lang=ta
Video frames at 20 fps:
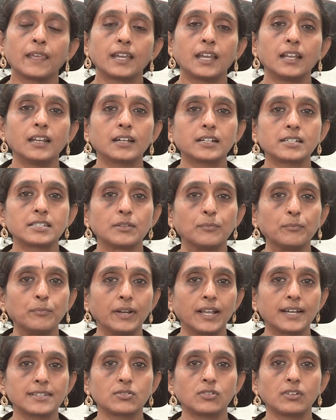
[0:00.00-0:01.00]
என்னங்க
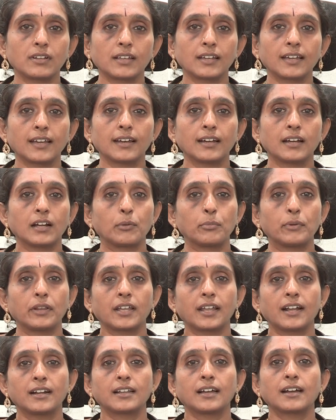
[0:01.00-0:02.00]
சிம்பிளாக சொல்கிறீங்க அப்படின்னு
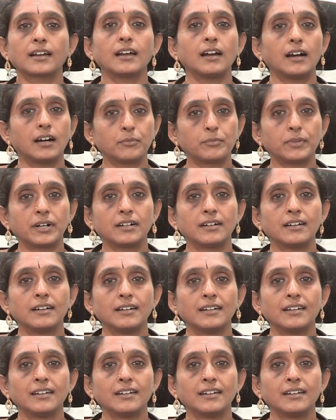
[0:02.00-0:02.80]
கேட்டாக்க ஆமாம்